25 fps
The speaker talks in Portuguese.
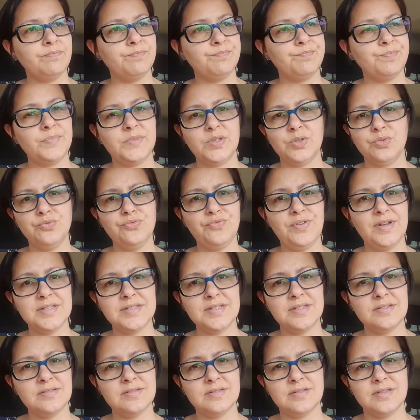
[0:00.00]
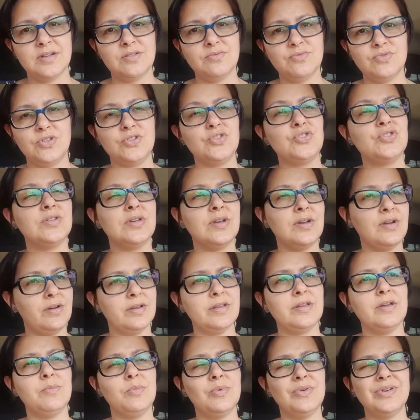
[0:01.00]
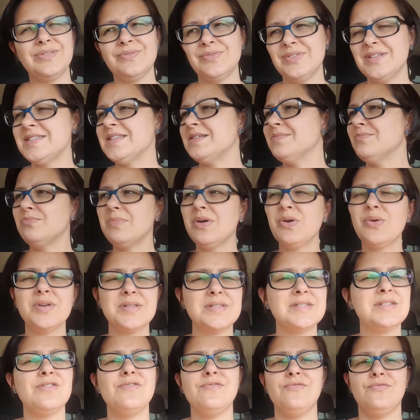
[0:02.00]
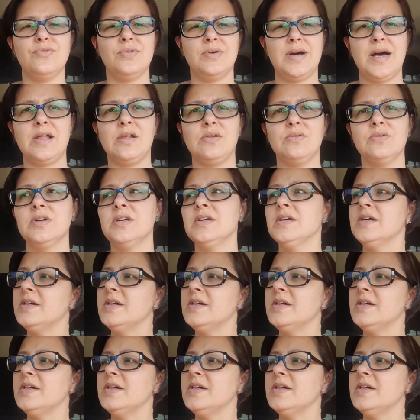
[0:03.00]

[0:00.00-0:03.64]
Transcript: Então não faça isso não, gente. Olha, uma, uma coisa que eu falo.